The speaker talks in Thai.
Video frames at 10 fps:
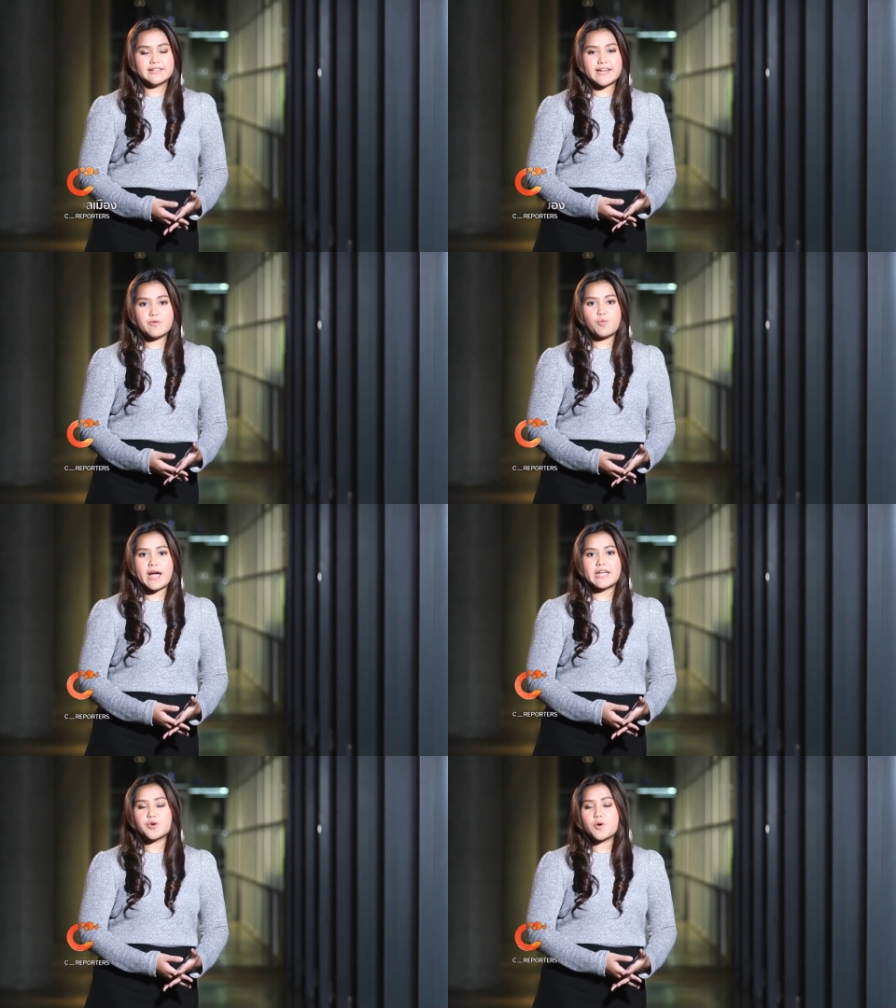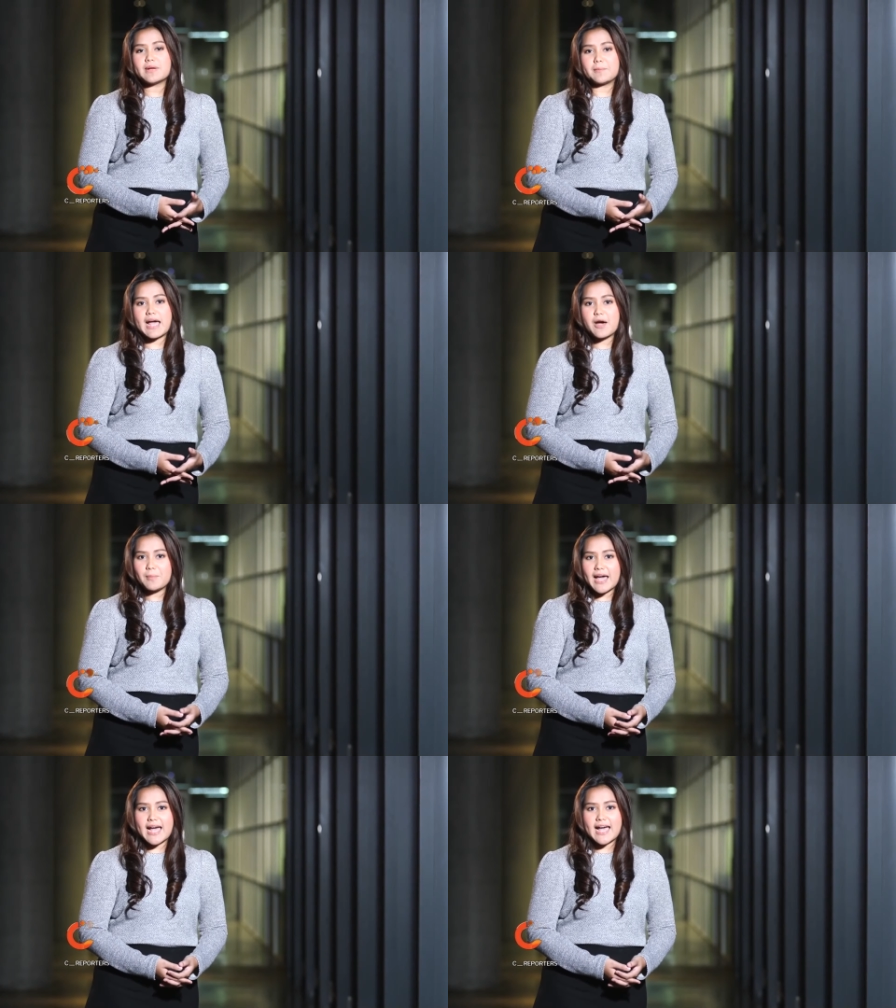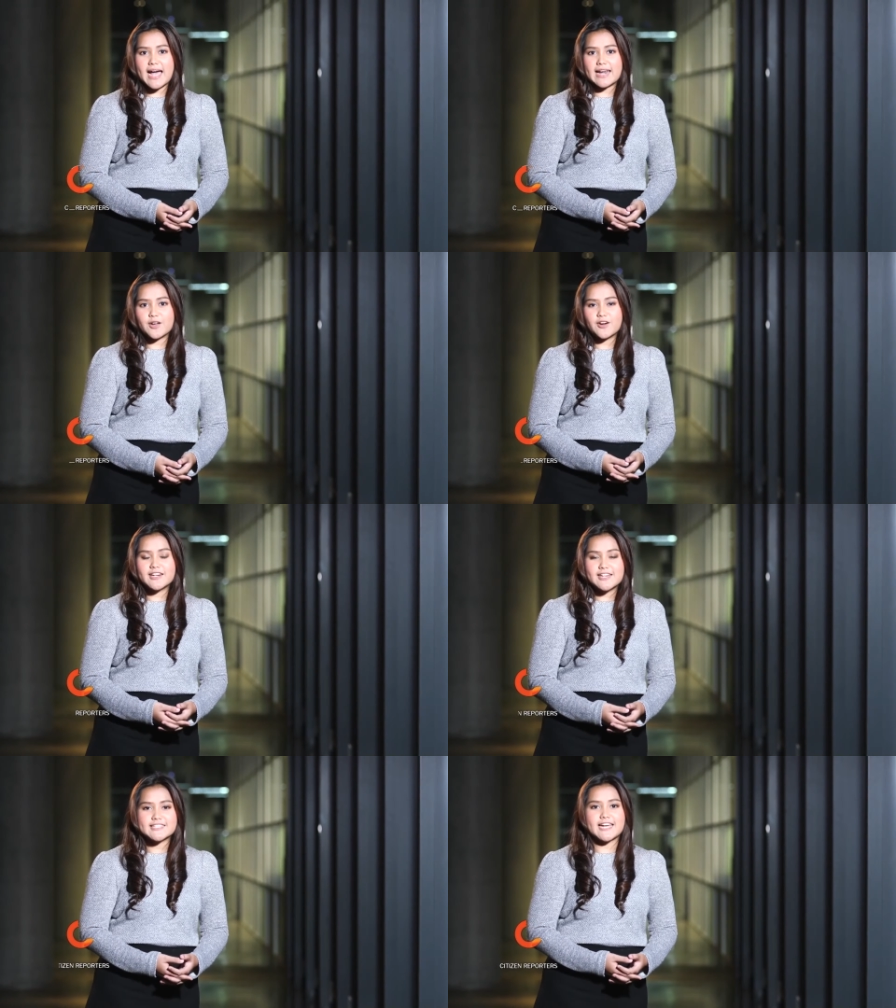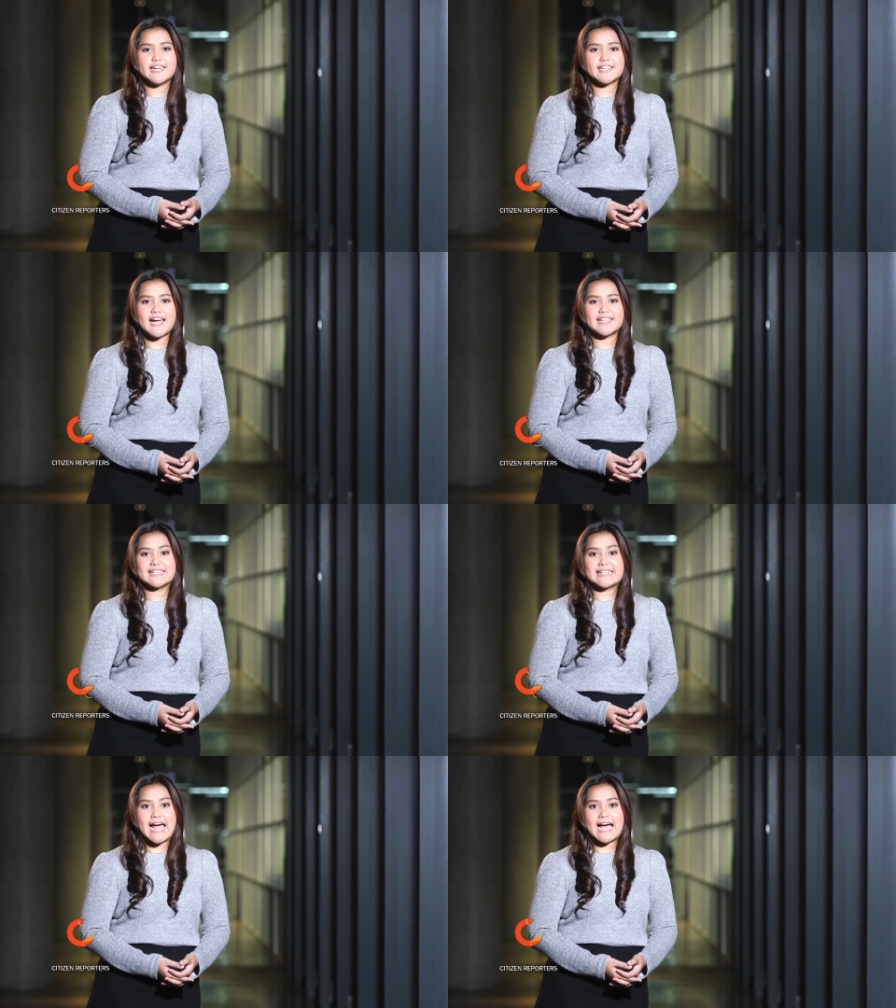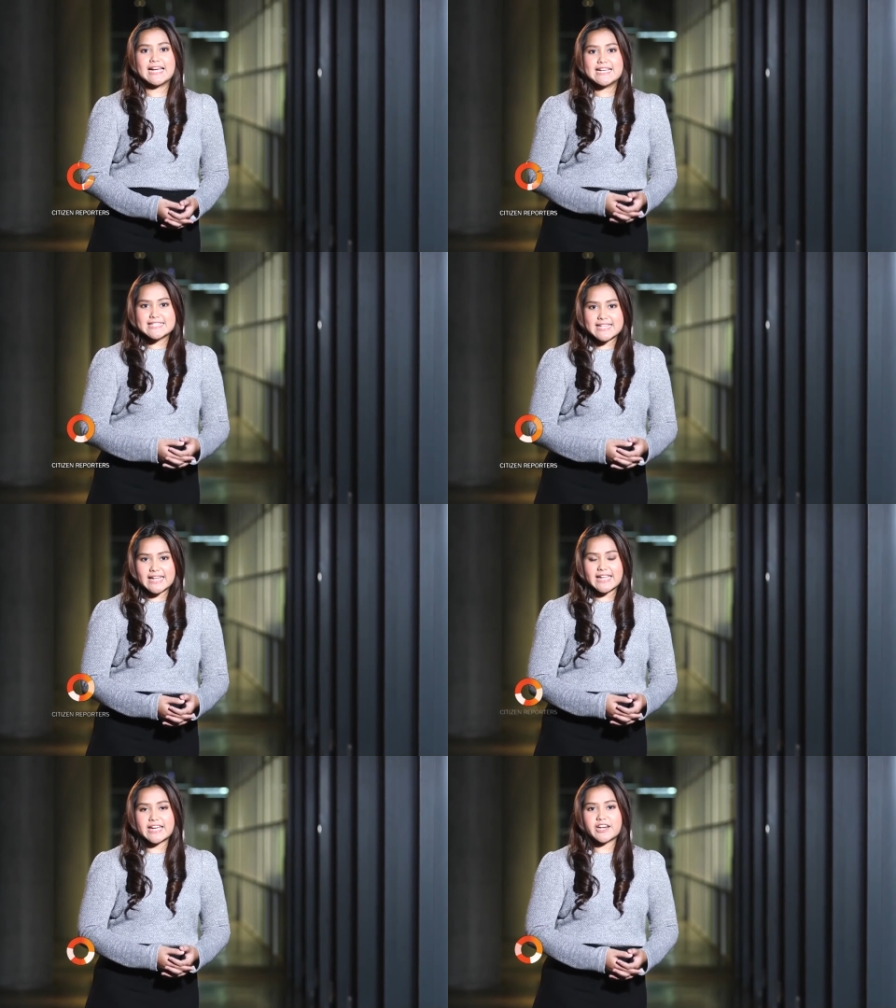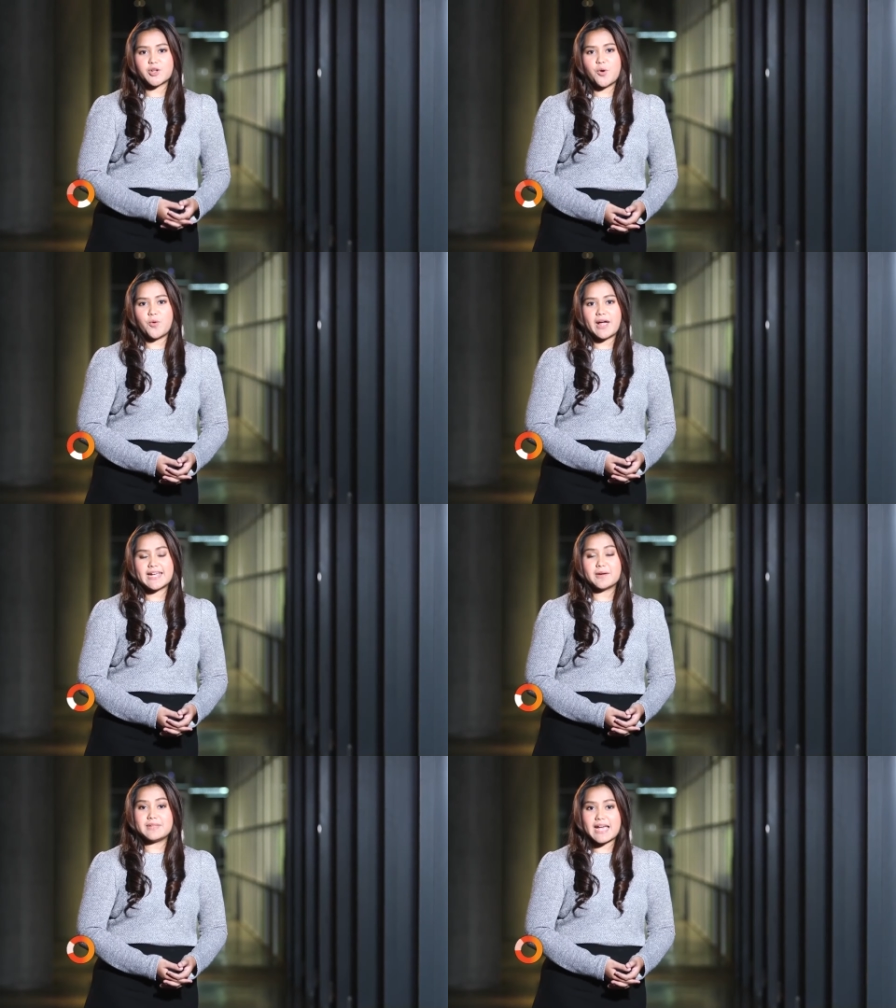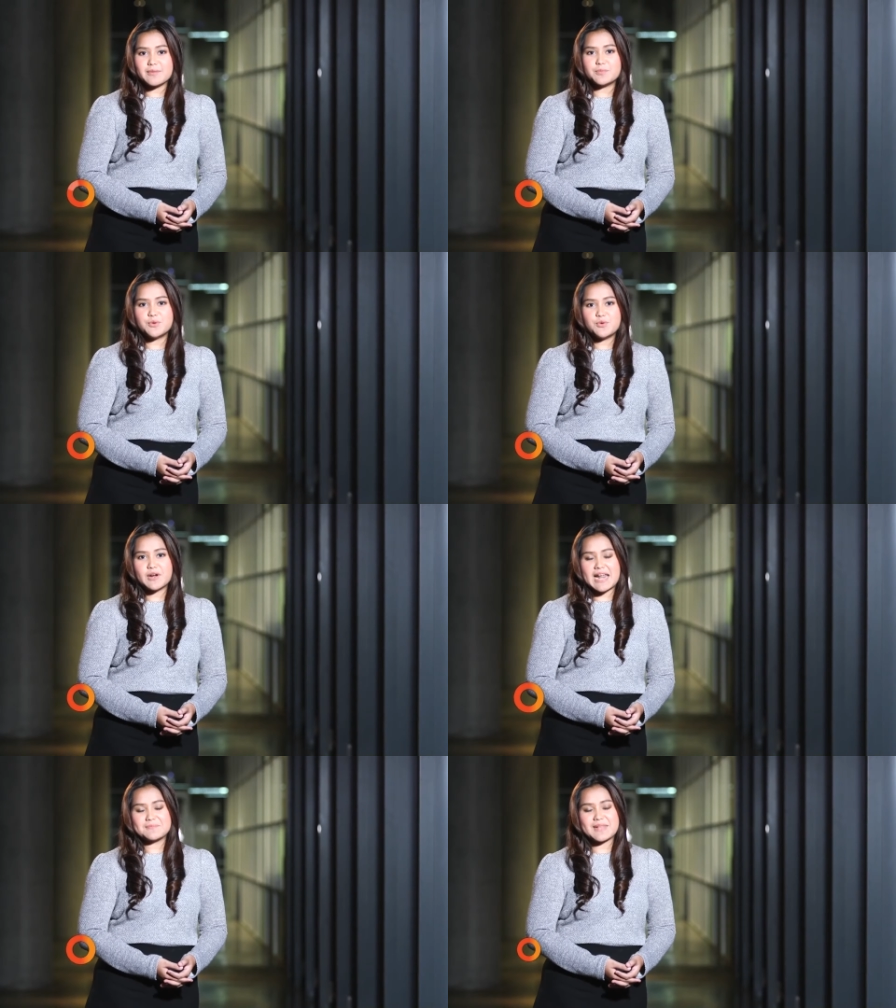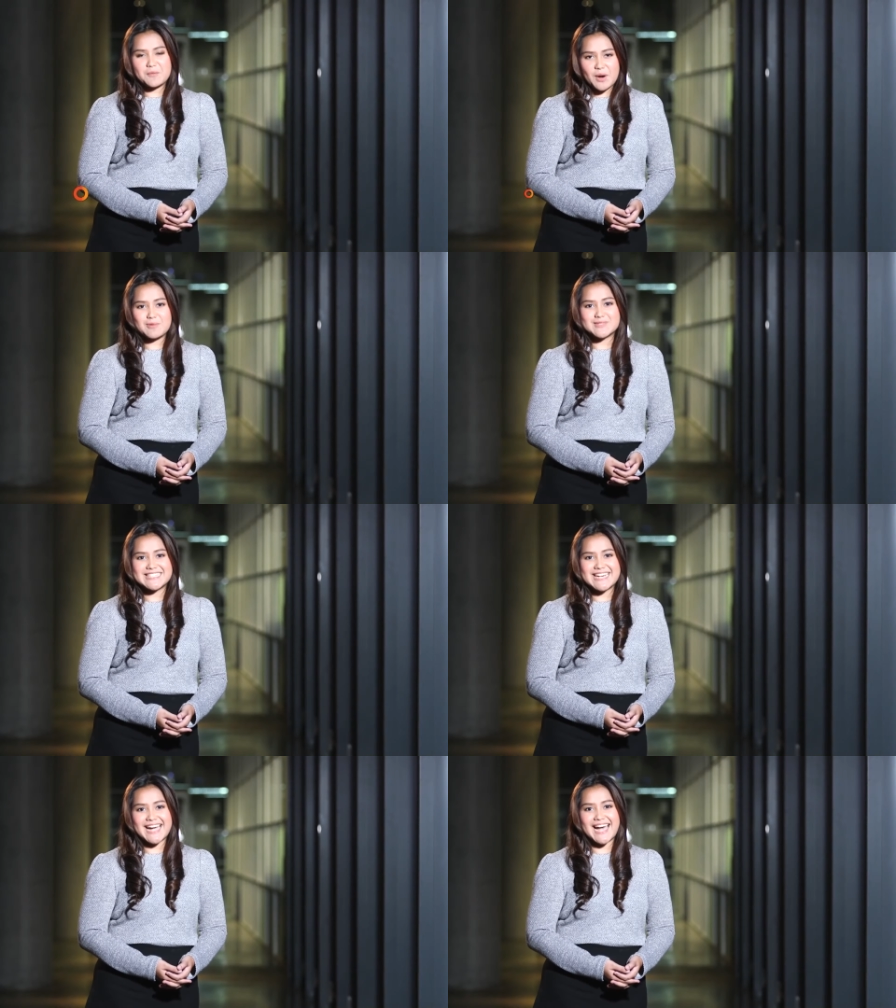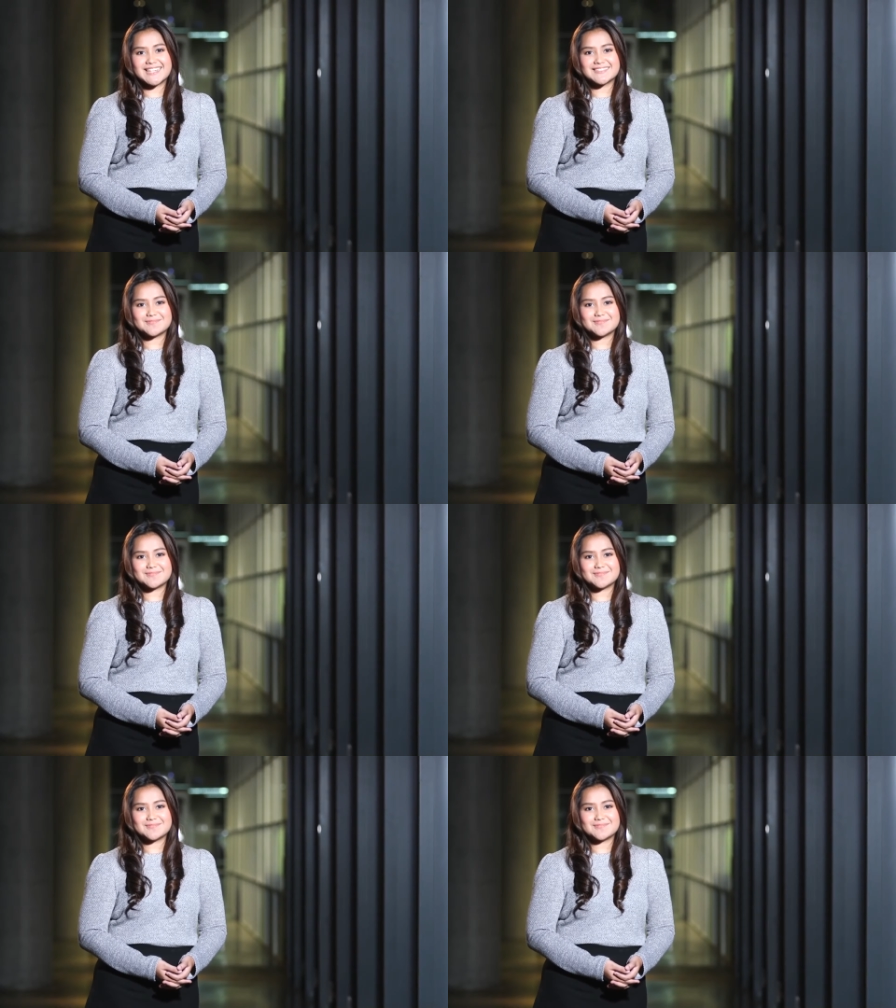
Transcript: เตรียมไว้ร่วมกับข้าวปลาอาหารแล้วก็เครื่องทายทานต่าง ๆ ใส่ในกระทงให้กับญาติผู้ล่วงลับตามความเชื่อค่ะ